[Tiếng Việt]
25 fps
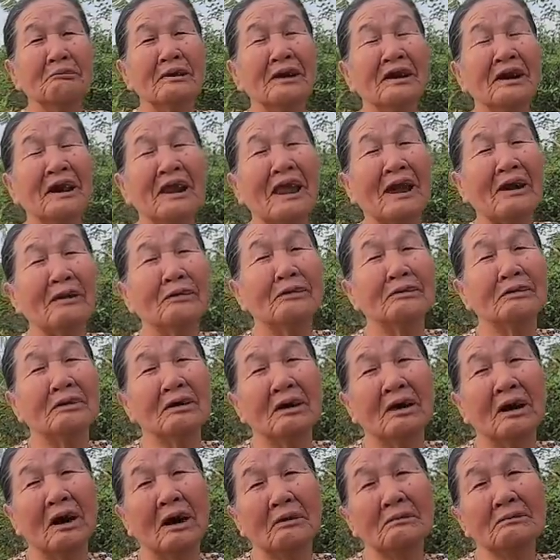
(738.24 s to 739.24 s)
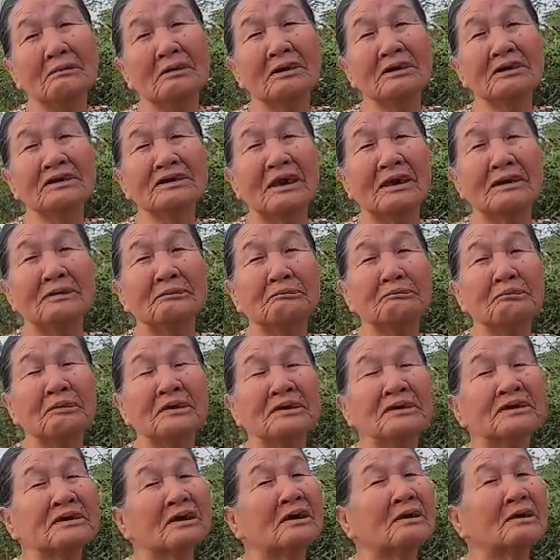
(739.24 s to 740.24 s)
mình giàu không có xanh
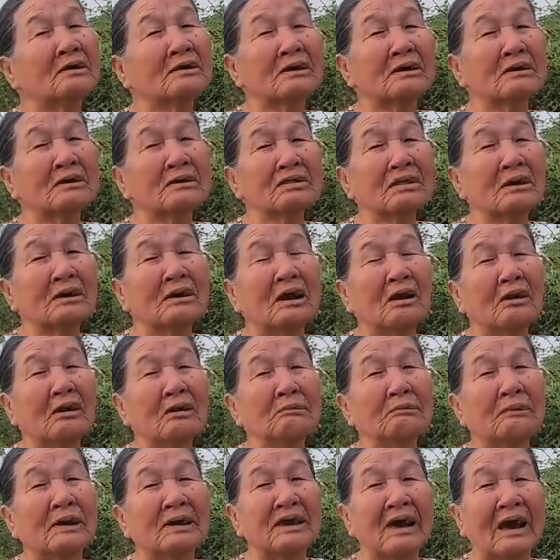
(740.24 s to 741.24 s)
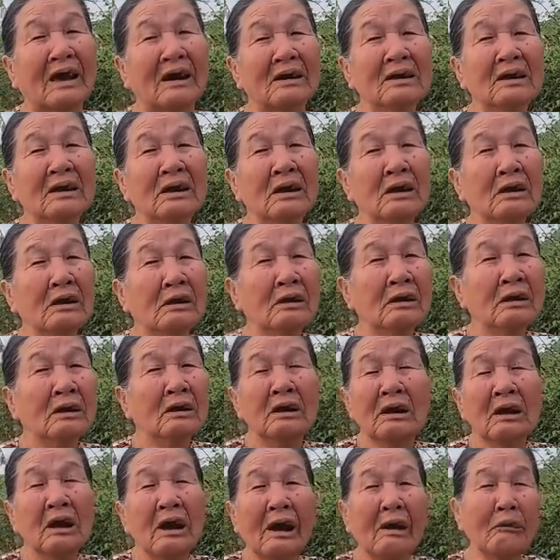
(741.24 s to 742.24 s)
phải sơ có thứ đó mà giờ
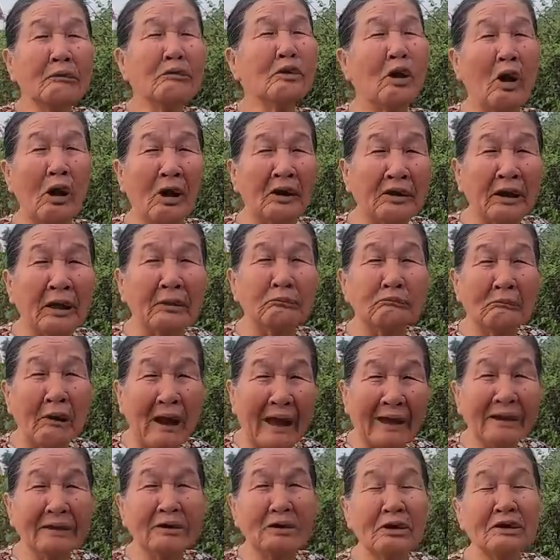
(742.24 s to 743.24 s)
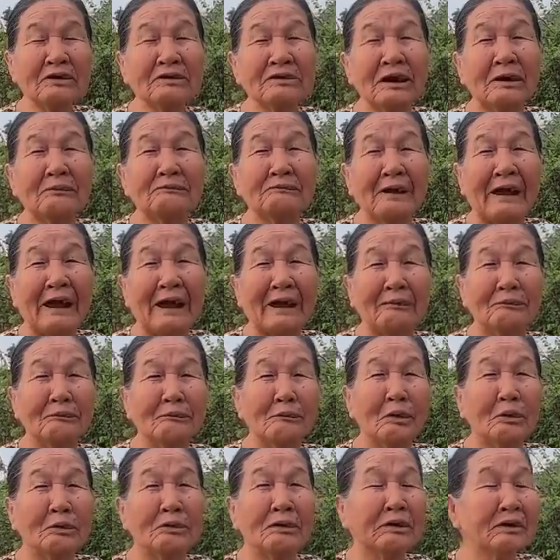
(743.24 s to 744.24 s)
không còn đồng bạc có trăm
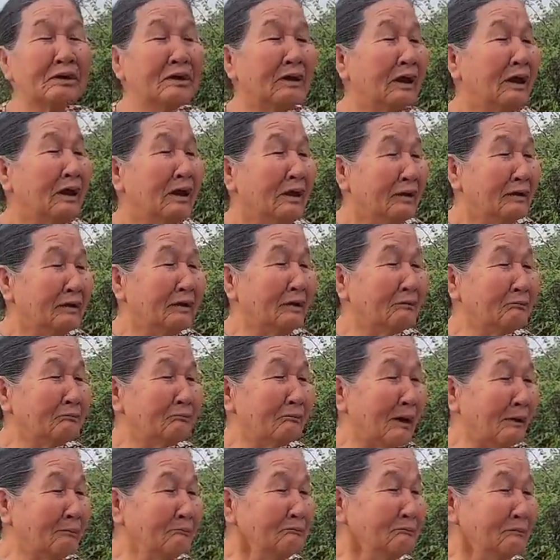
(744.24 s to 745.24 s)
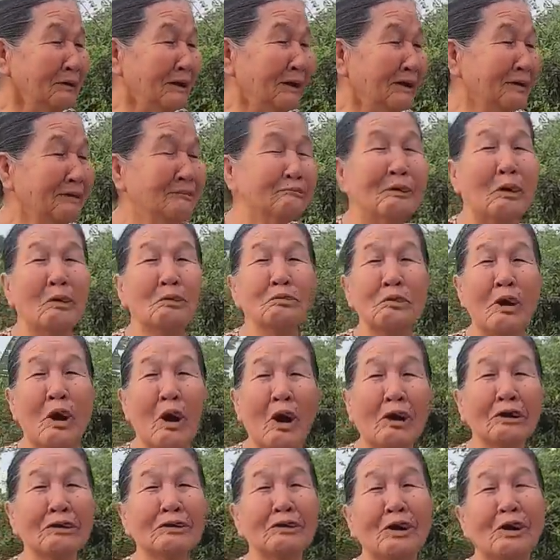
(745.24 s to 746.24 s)
ngàn mua nước mắm men bột
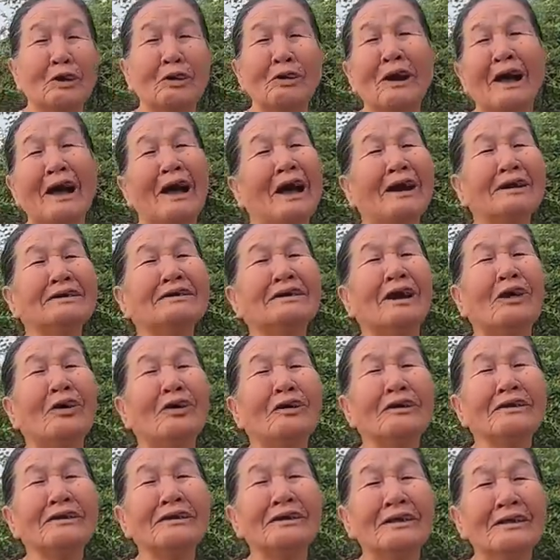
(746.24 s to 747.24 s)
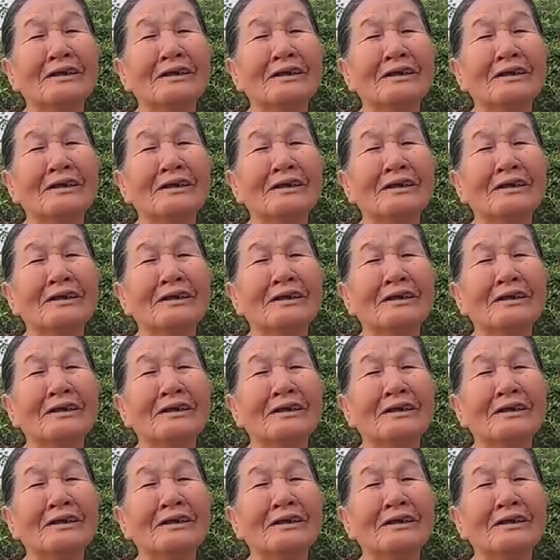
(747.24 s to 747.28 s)
ngọt vô hết luôn